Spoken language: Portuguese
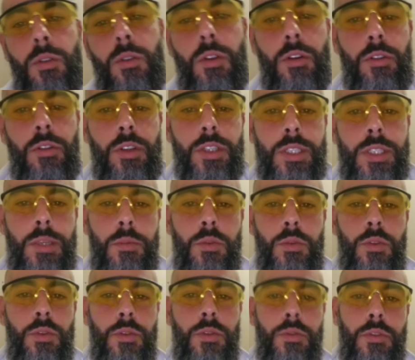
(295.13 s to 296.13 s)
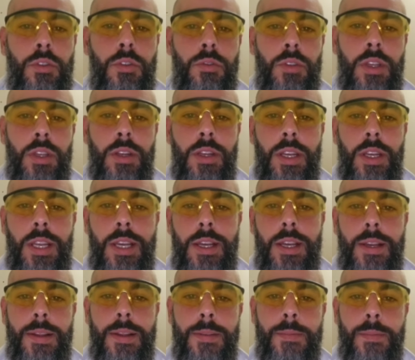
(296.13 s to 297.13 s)
logo nós estamos voltando aí
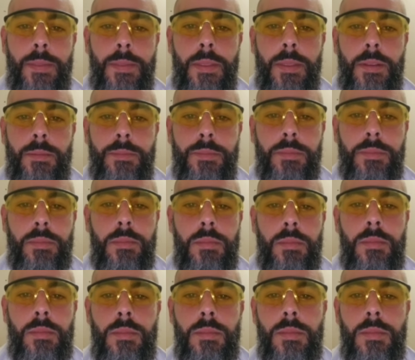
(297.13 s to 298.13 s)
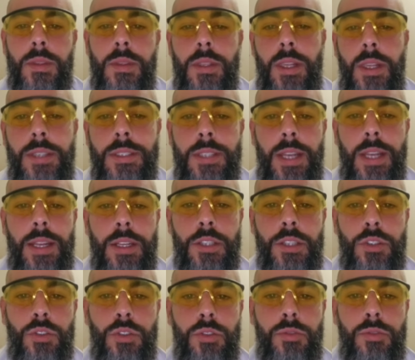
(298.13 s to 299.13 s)
na, na estrada de
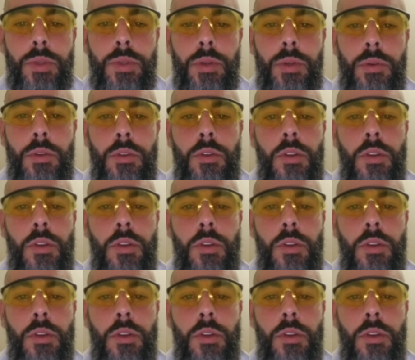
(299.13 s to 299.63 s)
novo, por enquanto eu tô